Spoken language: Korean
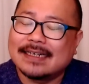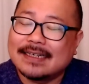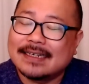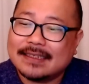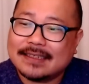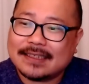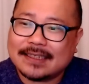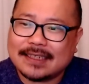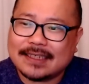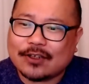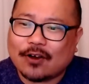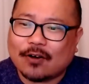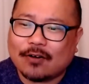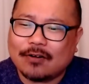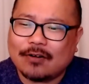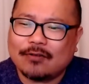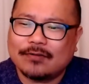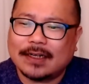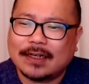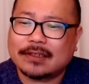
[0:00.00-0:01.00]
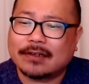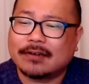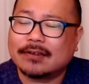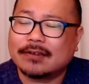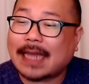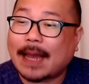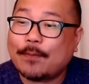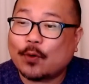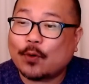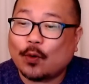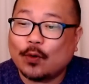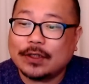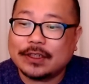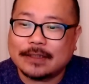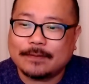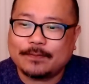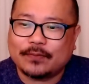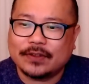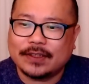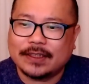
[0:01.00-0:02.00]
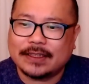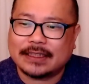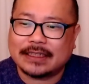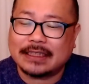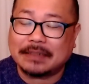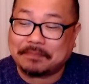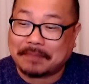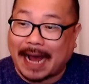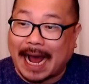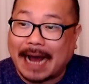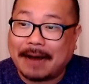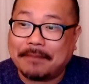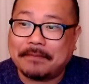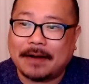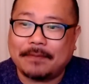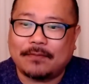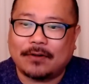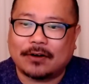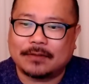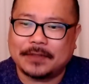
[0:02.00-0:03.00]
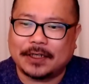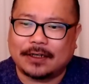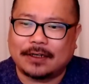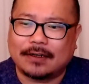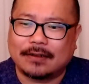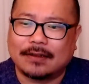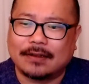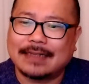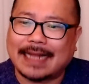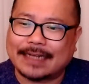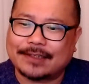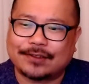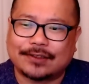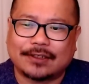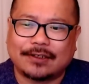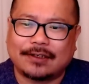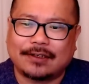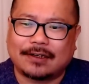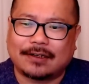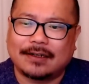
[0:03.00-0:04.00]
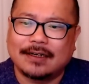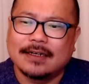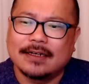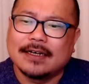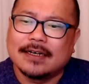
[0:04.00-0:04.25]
시정을 위해서 참고 있을 뿐이지 마음만 먹으면 나서서